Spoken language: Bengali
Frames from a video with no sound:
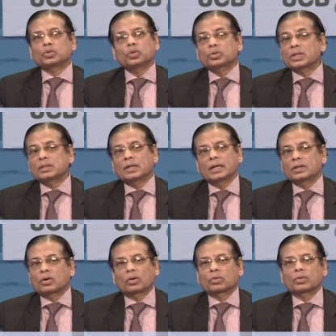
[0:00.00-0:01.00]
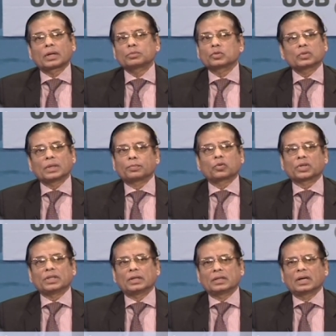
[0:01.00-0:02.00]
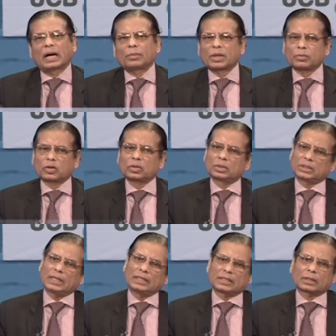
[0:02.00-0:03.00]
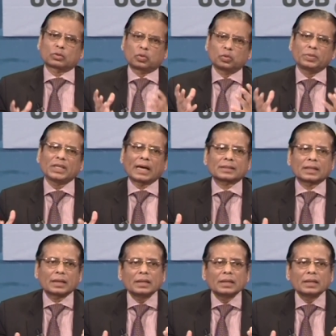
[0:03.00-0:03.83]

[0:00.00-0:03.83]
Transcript: ঝুঁকিতে এই করোনার মধ্যে পড়িনি আমার মনে হয় যে এটা খুবই একটা